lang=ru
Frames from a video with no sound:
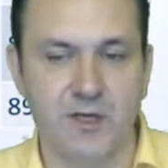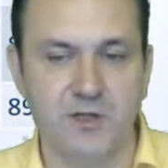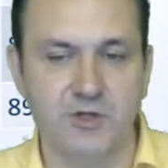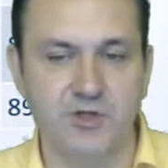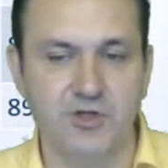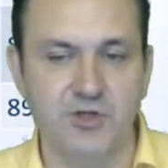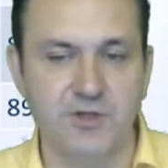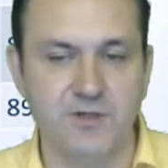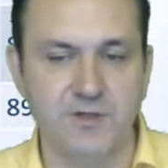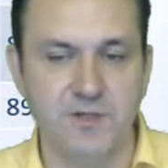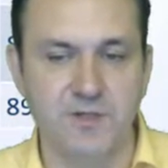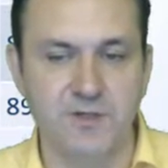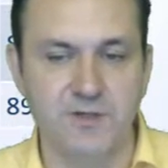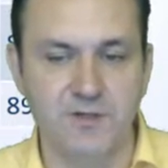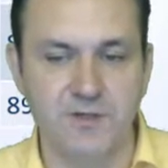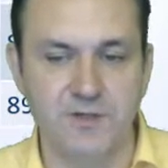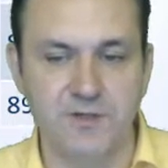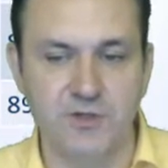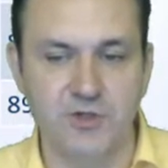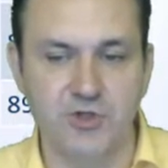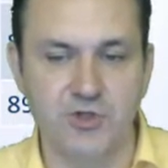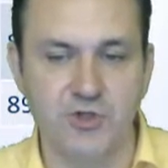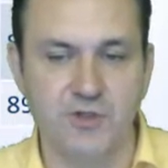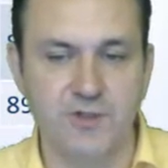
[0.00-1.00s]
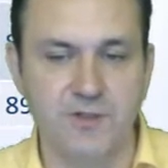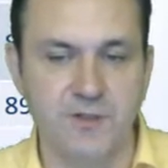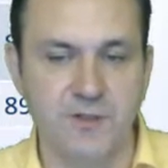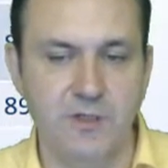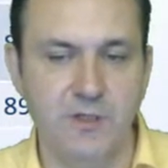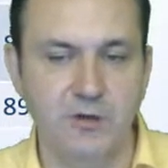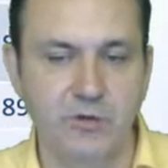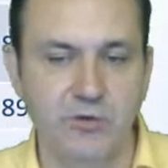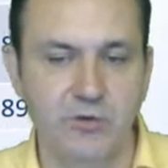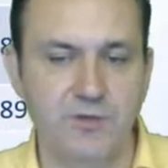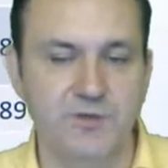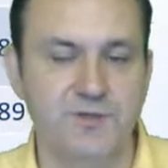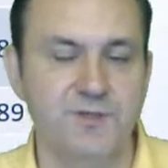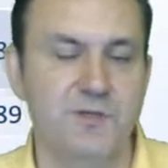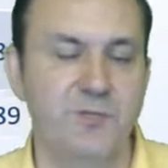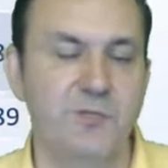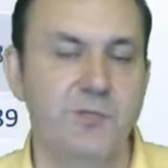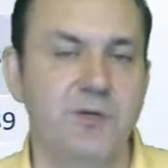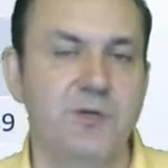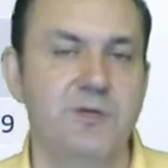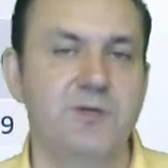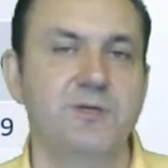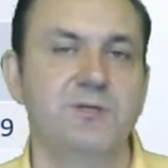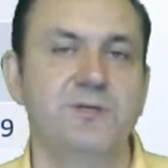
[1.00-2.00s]
от 66 до
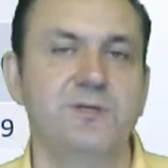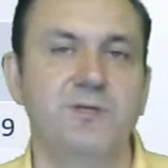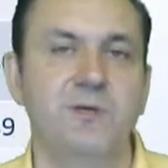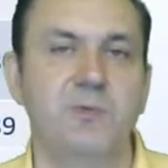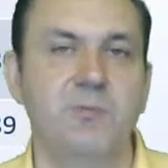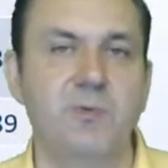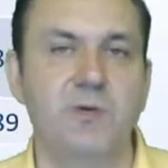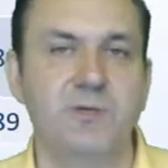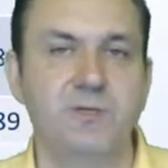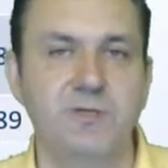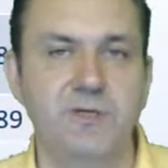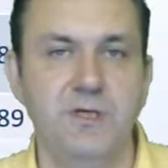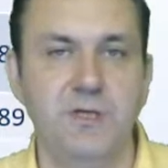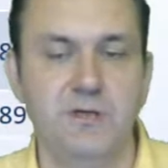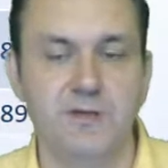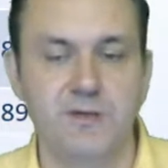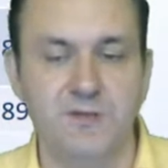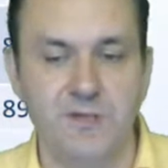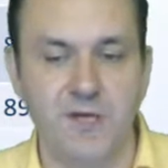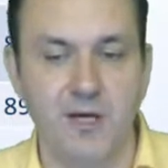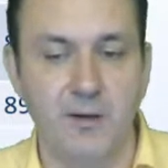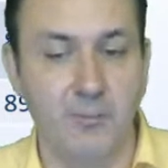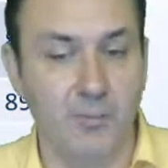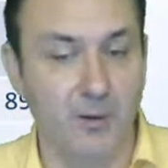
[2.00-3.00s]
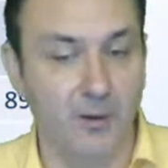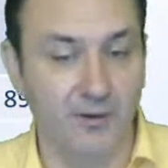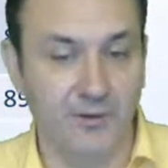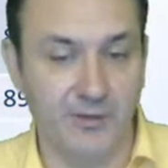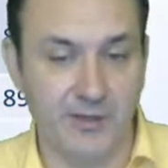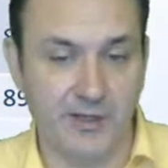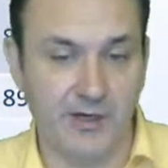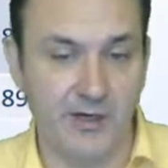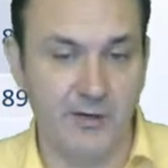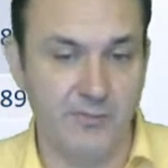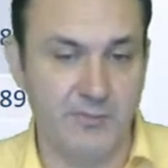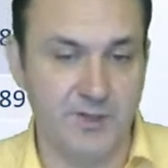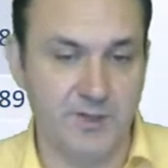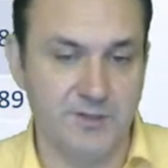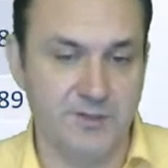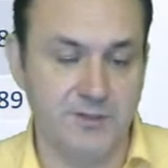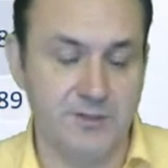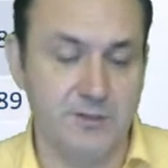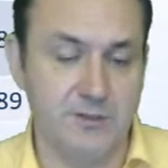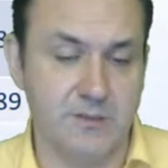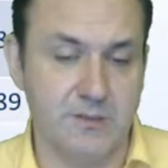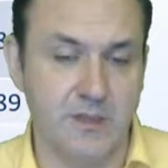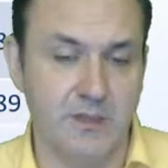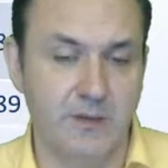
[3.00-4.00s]
75 за полтора
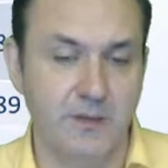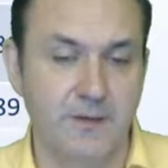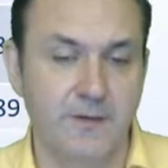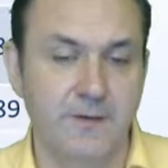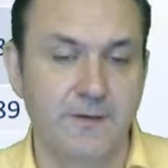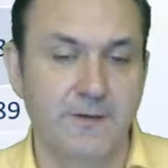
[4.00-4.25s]
месяца.